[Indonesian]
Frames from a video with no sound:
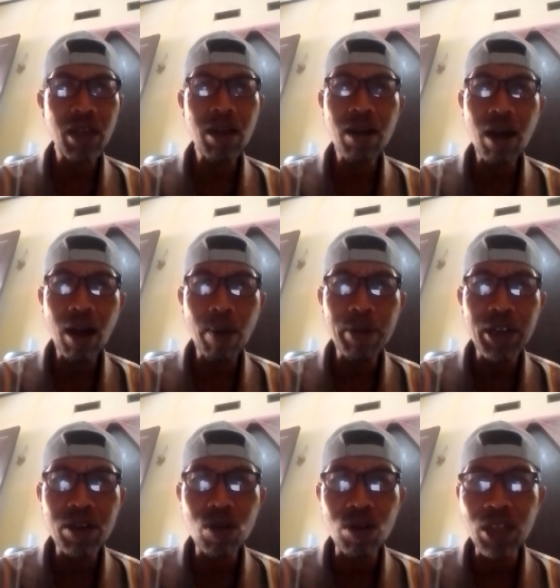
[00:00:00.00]
Saya nggak
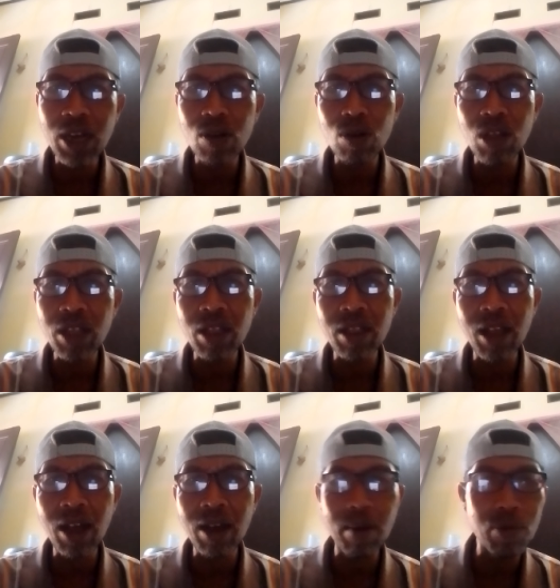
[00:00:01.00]
bikin konten-konten
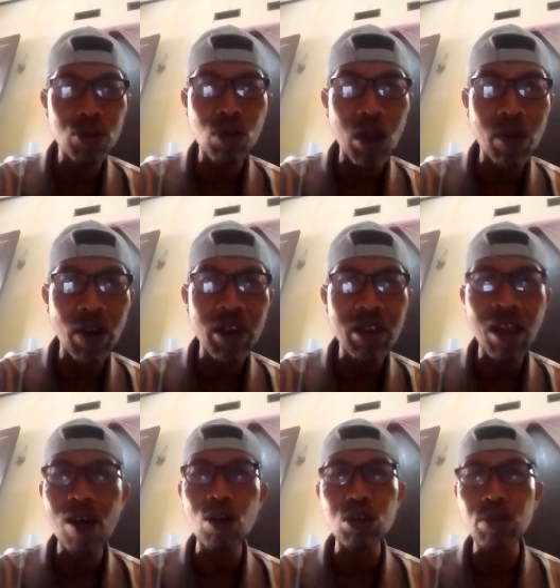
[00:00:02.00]
tentang kebutuhan
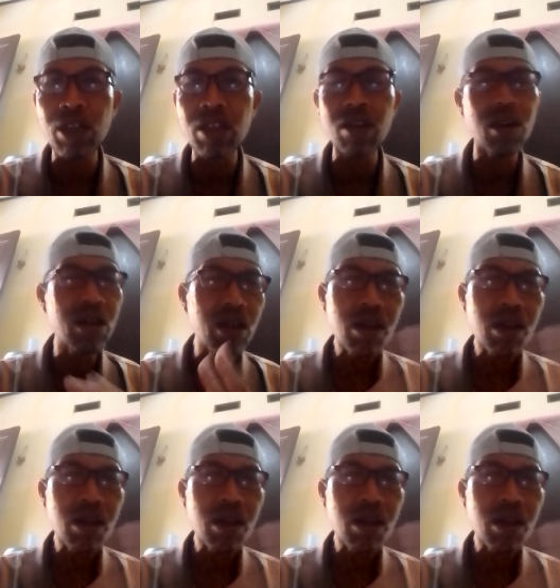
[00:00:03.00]
wanita kosmetik,